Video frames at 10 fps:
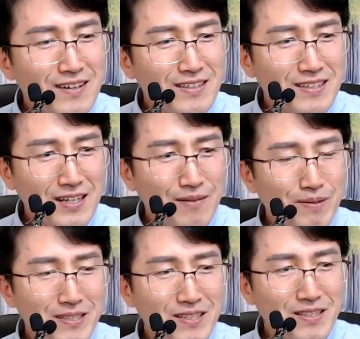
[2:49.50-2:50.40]
자기
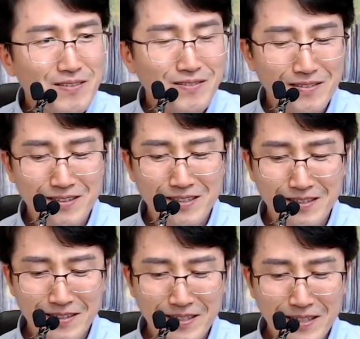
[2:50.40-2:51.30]
팔자대로
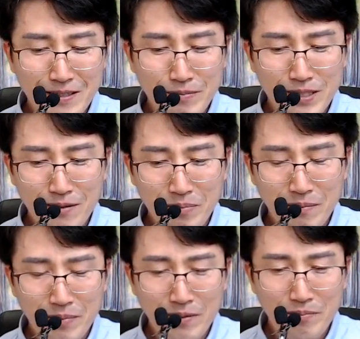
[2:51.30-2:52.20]
그래서
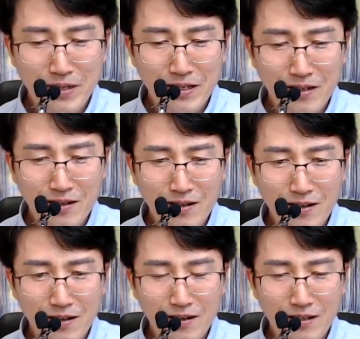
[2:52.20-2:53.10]
비겁한
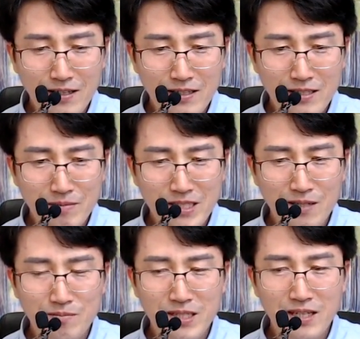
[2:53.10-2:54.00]
변명이지만
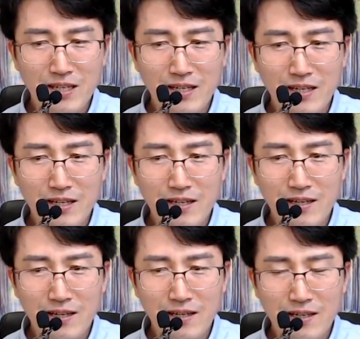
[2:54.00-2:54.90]

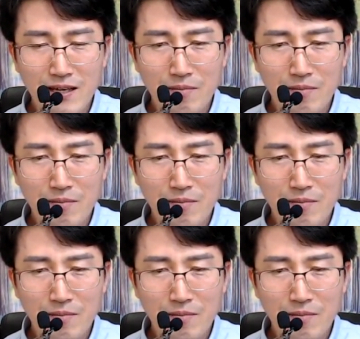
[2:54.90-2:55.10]
점쟁이의